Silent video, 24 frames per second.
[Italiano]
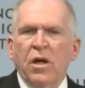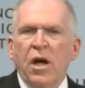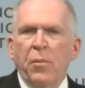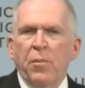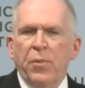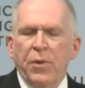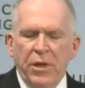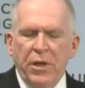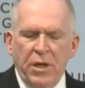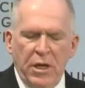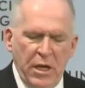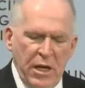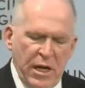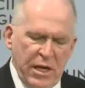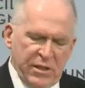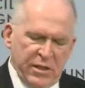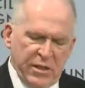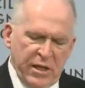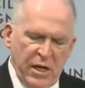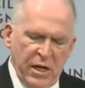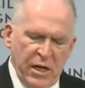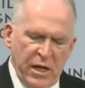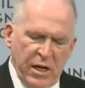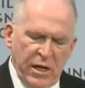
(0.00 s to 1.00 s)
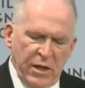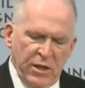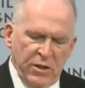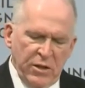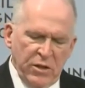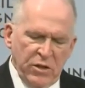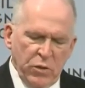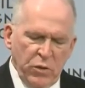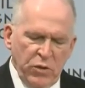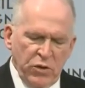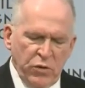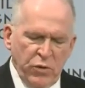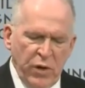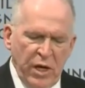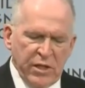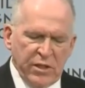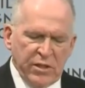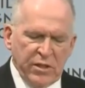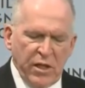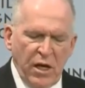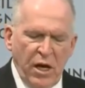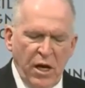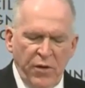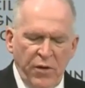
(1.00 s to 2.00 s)
accompagnarsi alla ASI per
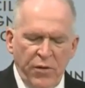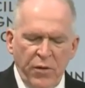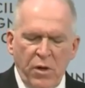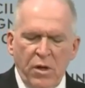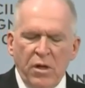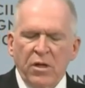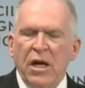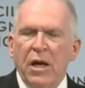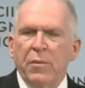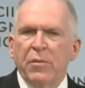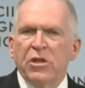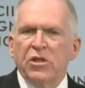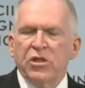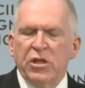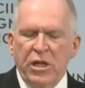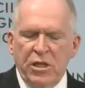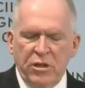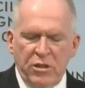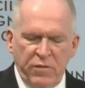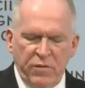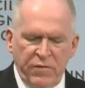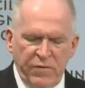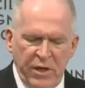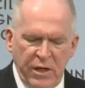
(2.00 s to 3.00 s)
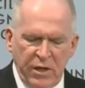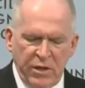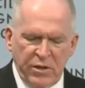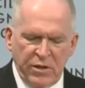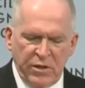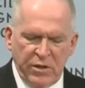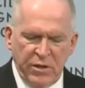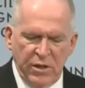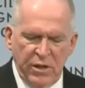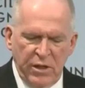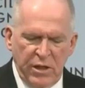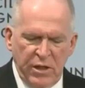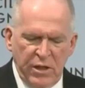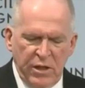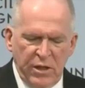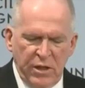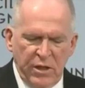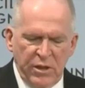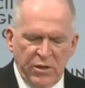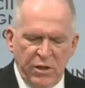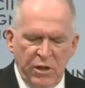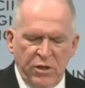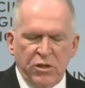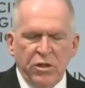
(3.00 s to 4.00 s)
affrontare altri effetti del cambiamento
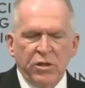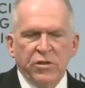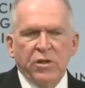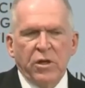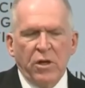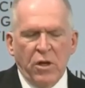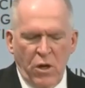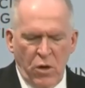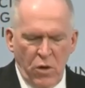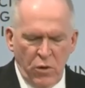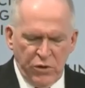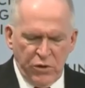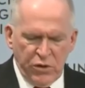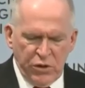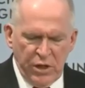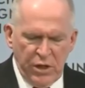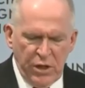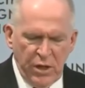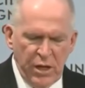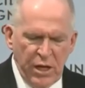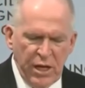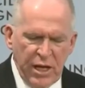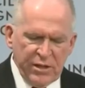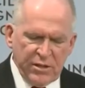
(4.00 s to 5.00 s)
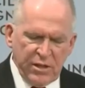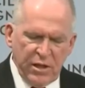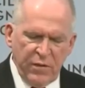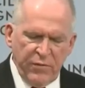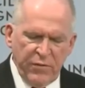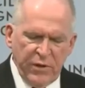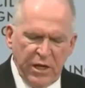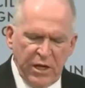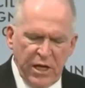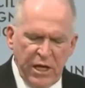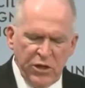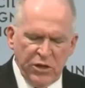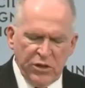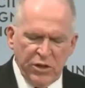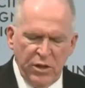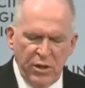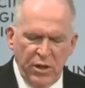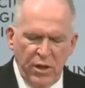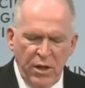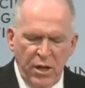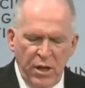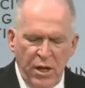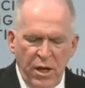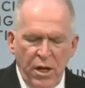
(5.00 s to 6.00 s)
climatico, come l'acidificazione degli oceani,
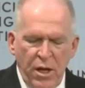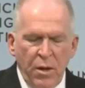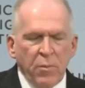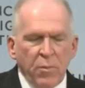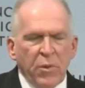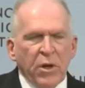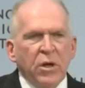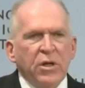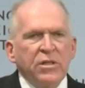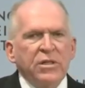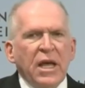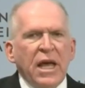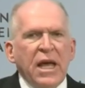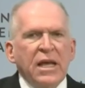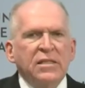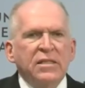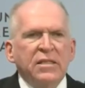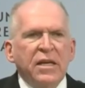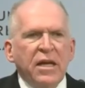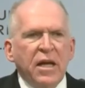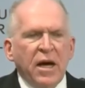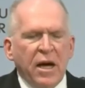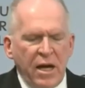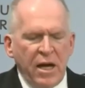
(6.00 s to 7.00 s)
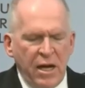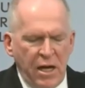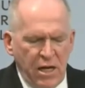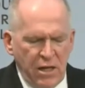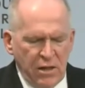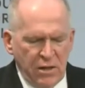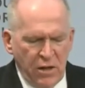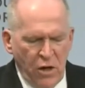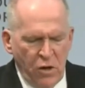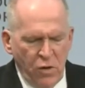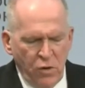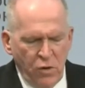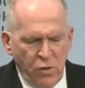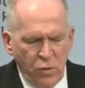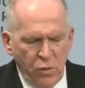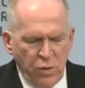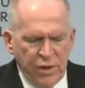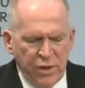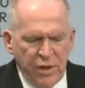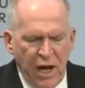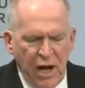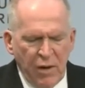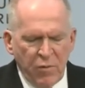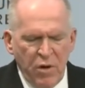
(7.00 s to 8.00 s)
perché la ASI da sola non
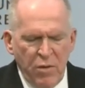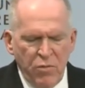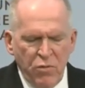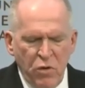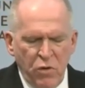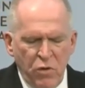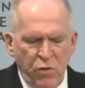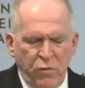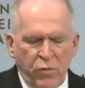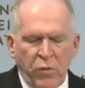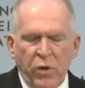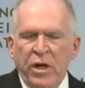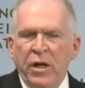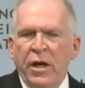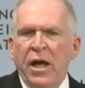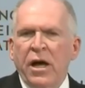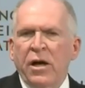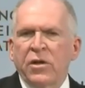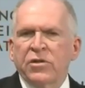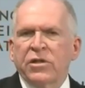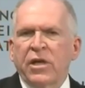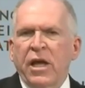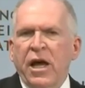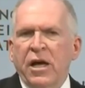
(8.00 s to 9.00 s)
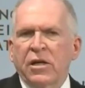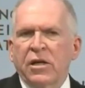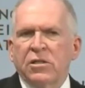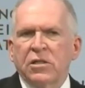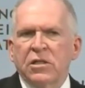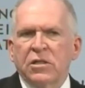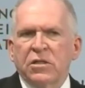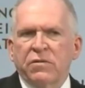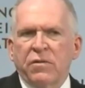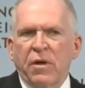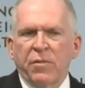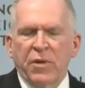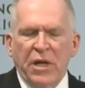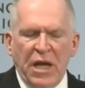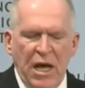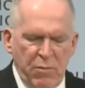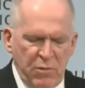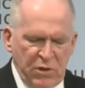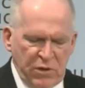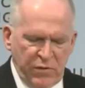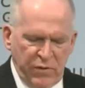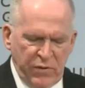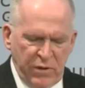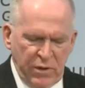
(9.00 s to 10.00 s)
rimuoverebbe i gas serra
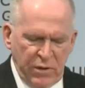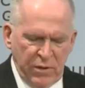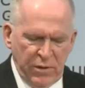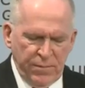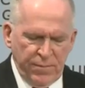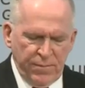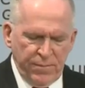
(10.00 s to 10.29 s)
dall'atmosfera.